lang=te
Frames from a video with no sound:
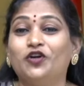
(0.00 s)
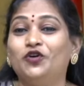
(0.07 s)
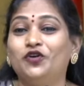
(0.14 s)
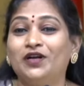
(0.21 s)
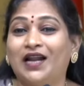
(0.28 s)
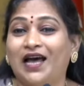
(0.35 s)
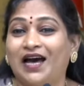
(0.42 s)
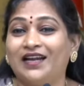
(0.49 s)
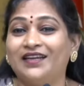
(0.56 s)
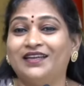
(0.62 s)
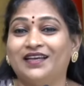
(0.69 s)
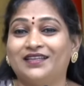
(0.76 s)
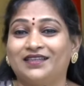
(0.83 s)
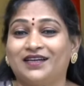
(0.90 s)
లడ్డు
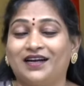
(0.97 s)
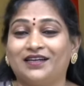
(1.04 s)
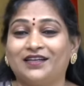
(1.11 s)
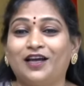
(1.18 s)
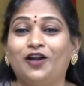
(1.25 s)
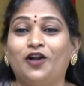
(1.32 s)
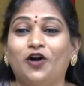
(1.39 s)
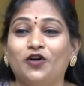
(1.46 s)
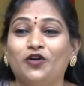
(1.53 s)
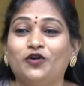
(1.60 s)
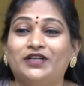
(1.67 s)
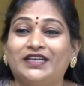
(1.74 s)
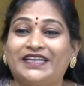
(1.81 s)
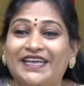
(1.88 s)
నాణ్యత అట
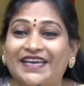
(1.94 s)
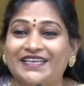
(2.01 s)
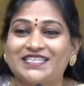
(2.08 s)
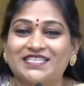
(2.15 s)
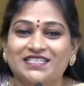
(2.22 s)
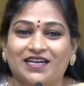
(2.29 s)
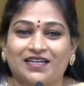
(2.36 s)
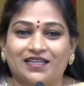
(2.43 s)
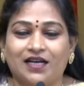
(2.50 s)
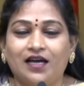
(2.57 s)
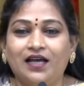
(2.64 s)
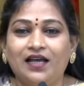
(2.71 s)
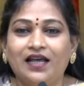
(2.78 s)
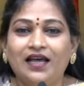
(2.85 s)
లడ్డు టేస్ట్
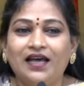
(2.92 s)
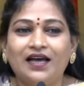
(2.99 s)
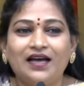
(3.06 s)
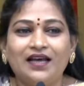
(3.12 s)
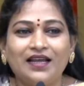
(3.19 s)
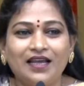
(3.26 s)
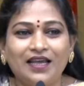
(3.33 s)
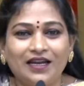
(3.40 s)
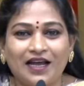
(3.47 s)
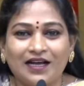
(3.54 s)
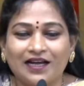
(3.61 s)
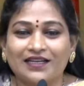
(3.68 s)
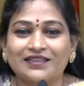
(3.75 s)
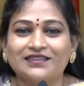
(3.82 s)
అట అరే
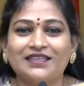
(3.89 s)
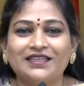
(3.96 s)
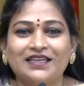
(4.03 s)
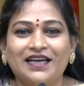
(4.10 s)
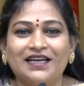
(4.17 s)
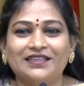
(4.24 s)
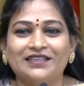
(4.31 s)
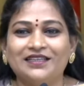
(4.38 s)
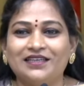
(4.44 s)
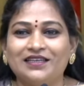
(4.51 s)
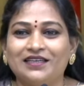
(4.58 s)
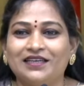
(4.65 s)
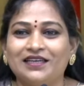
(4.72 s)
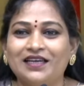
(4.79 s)
నాకు అర్థం
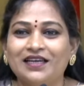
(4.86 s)
కాంది